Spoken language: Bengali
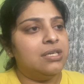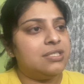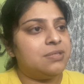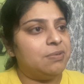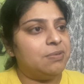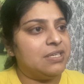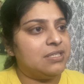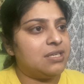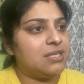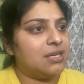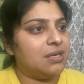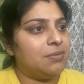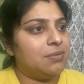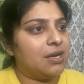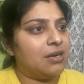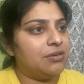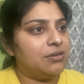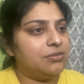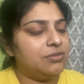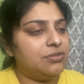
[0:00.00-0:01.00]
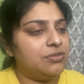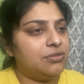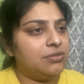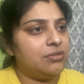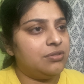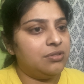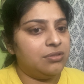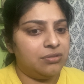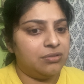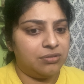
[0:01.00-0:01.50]
স্পিডটাকে বাড়ানোর
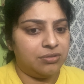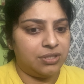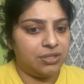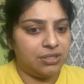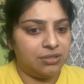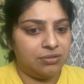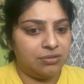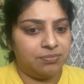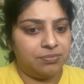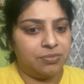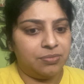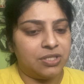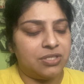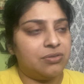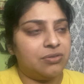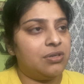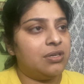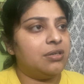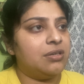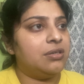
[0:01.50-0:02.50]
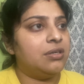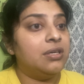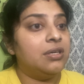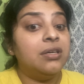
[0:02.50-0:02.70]
জন্য ওই পার্টিকুলার